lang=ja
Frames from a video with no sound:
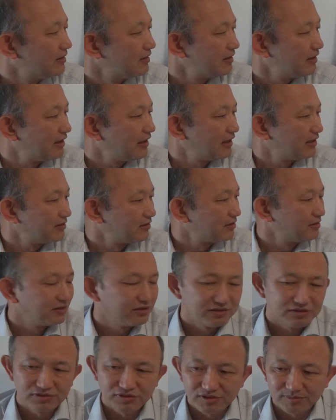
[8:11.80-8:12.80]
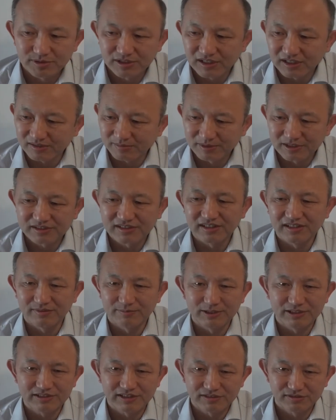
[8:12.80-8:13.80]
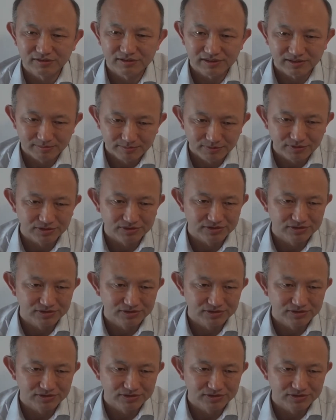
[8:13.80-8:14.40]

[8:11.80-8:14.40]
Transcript: で、あの、注意深く見てたら、やっぱり車掌さんも、